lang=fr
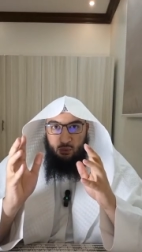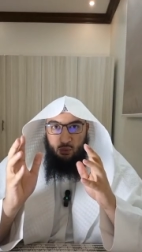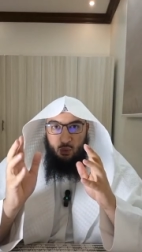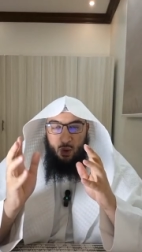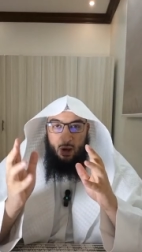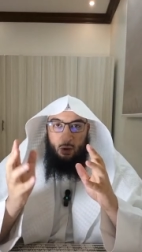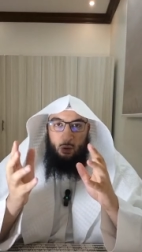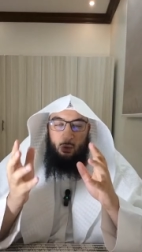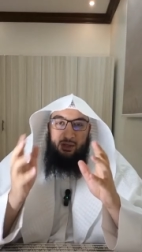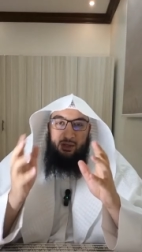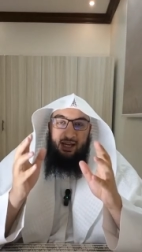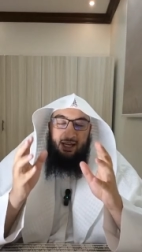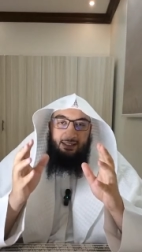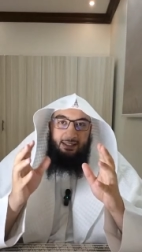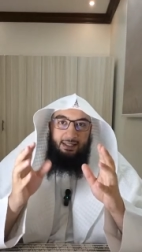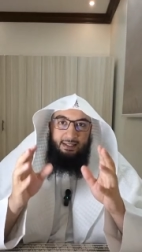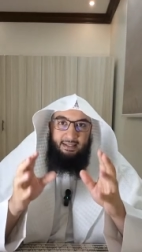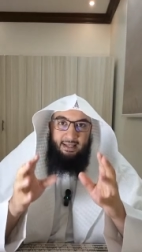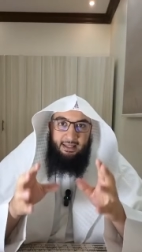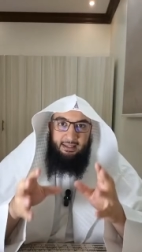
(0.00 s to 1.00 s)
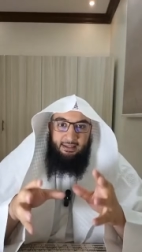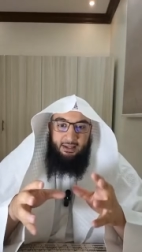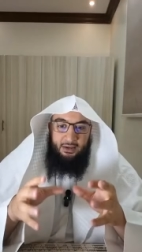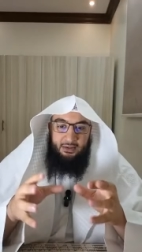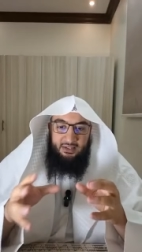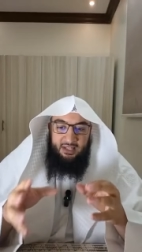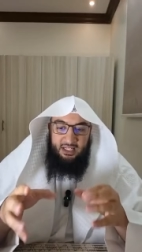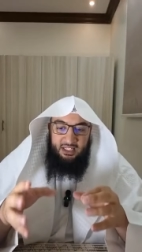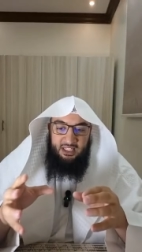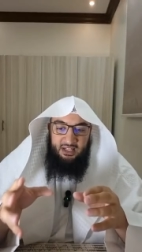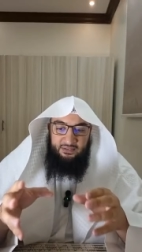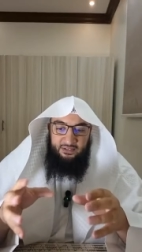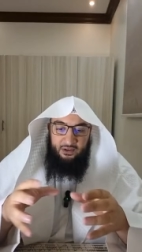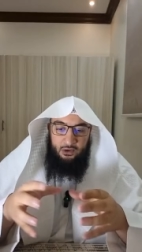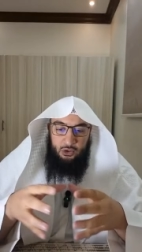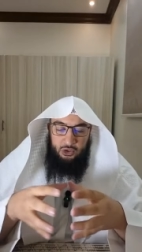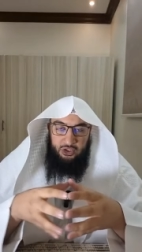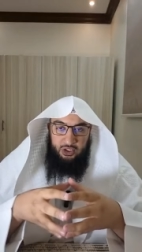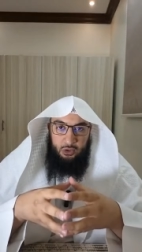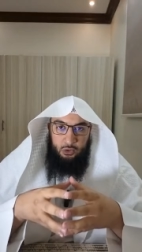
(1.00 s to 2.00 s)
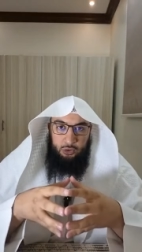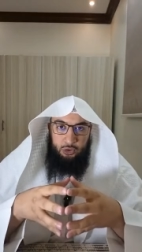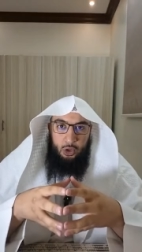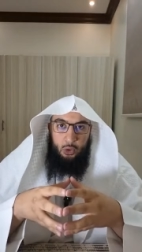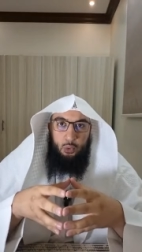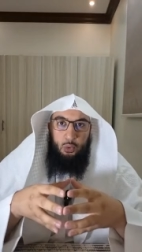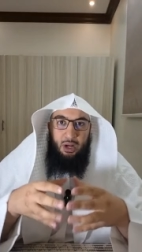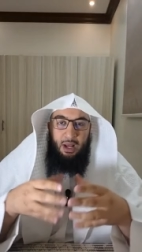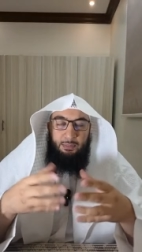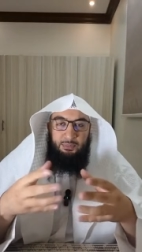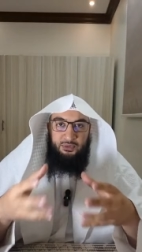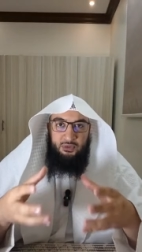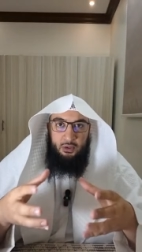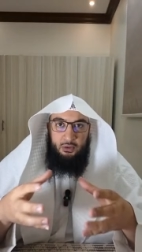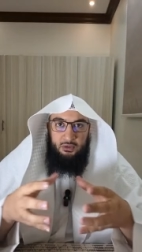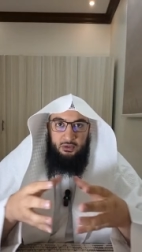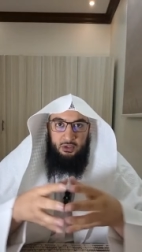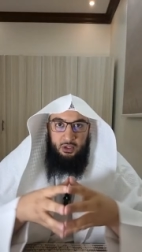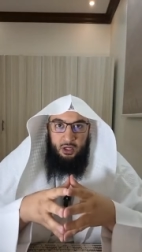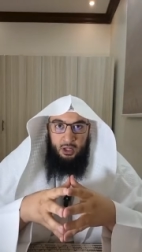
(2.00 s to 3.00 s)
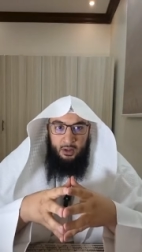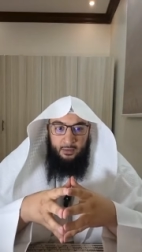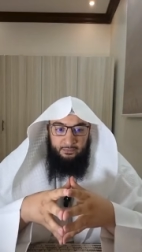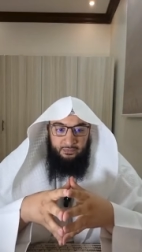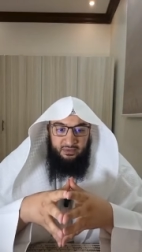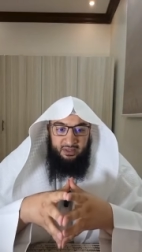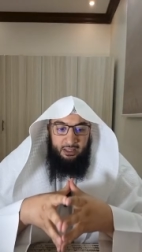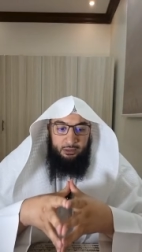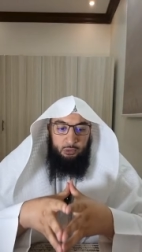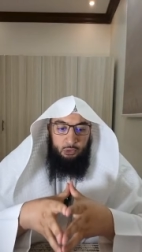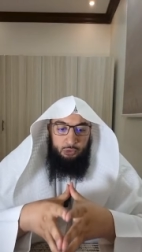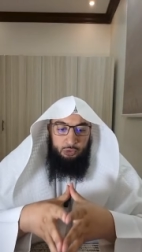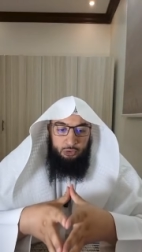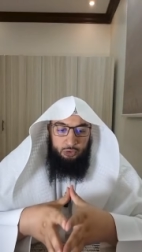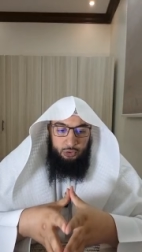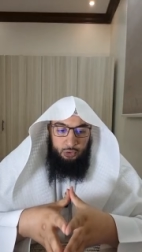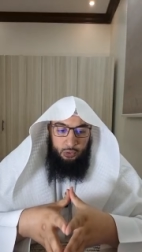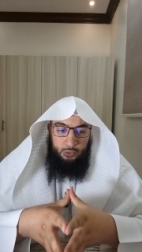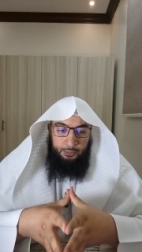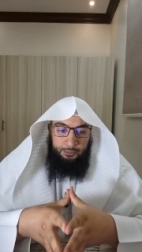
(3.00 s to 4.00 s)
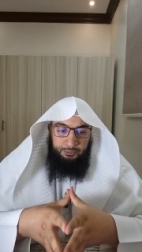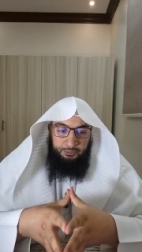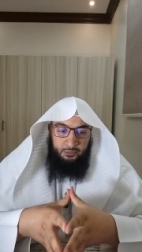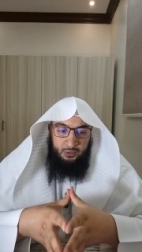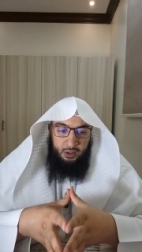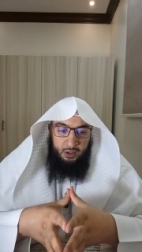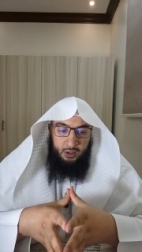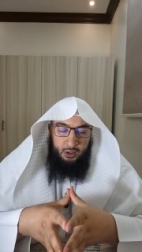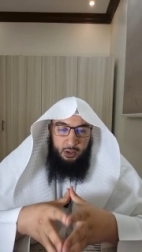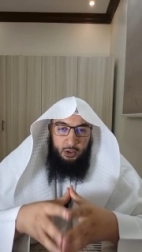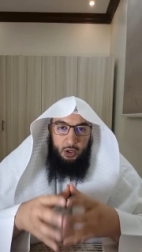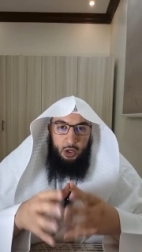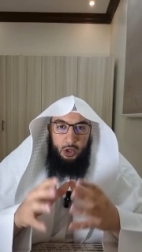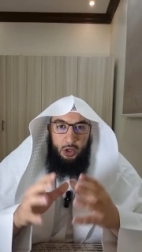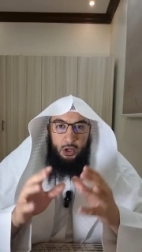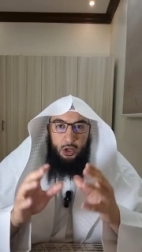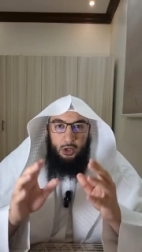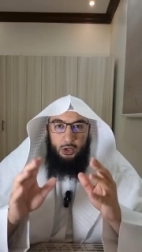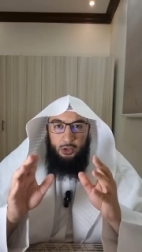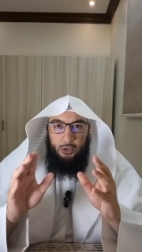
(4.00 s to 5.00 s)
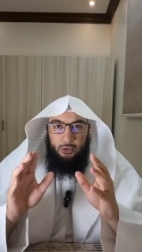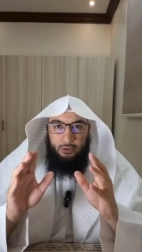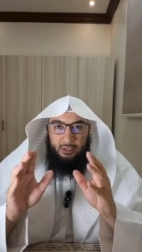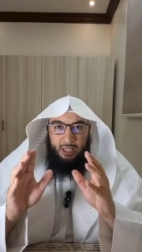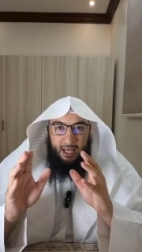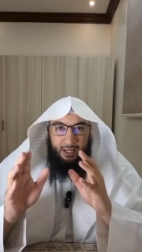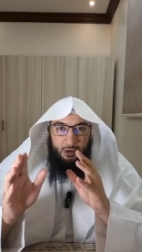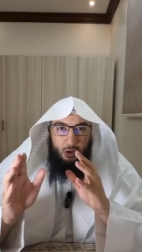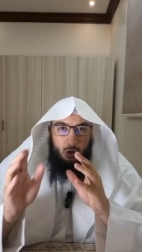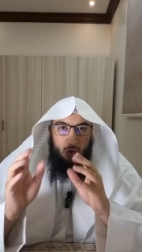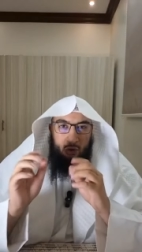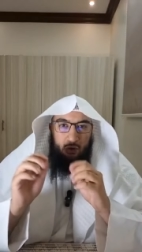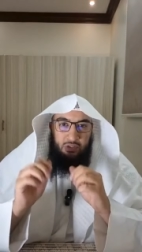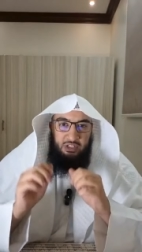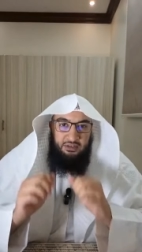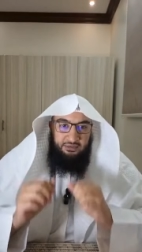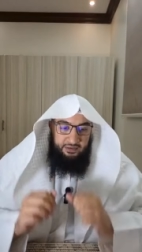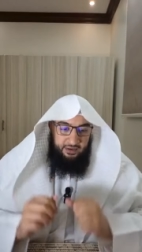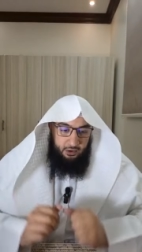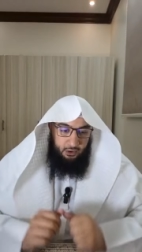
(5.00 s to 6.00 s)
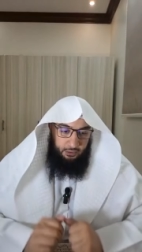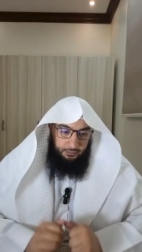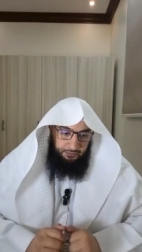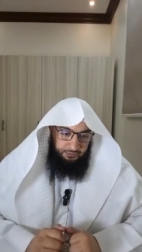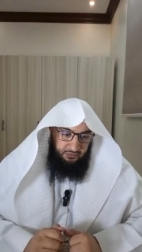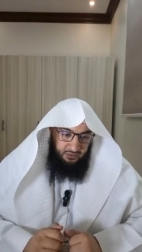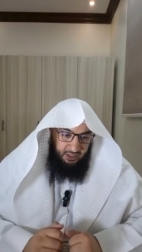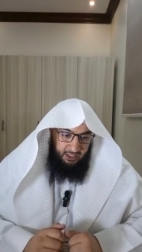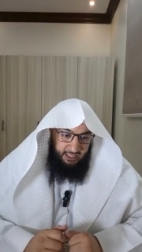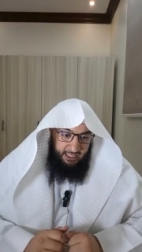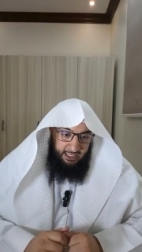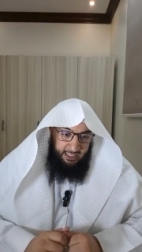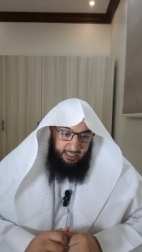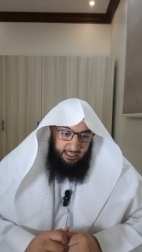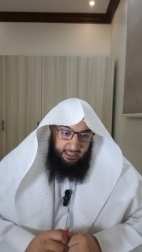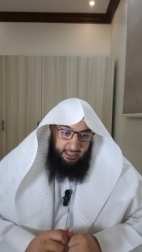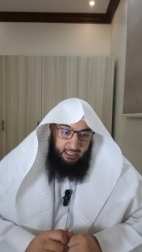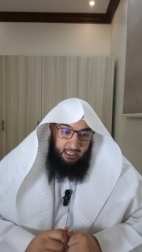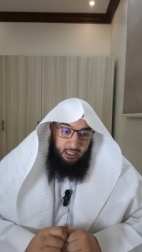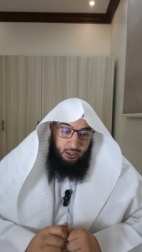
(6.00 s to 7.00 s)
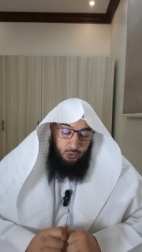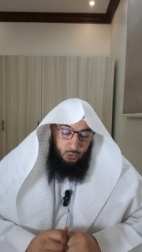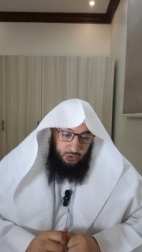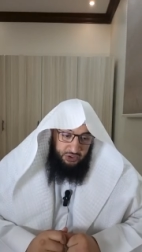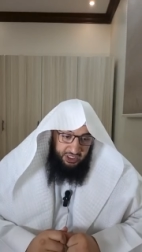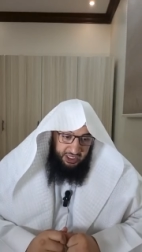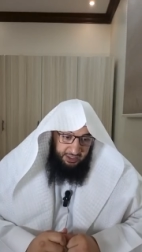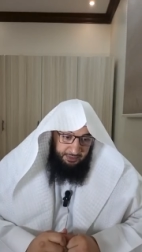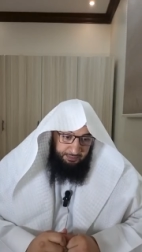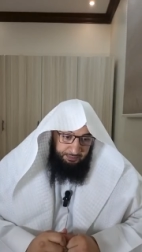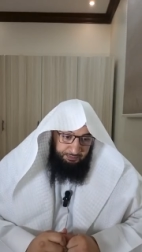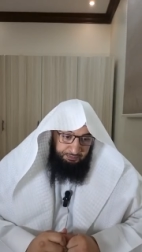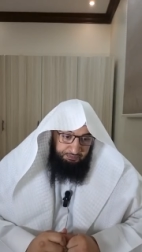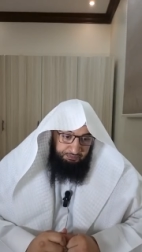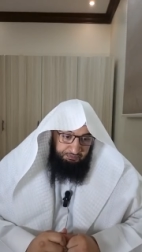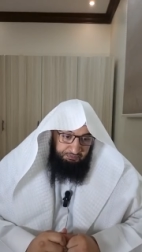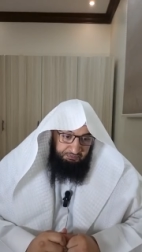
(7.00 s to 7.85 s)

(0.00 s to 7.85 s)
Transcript: ou à regarder cette, cette différence chez l'auteur ou l'absence d'introduction euh, d'un angle différent. Il nous dit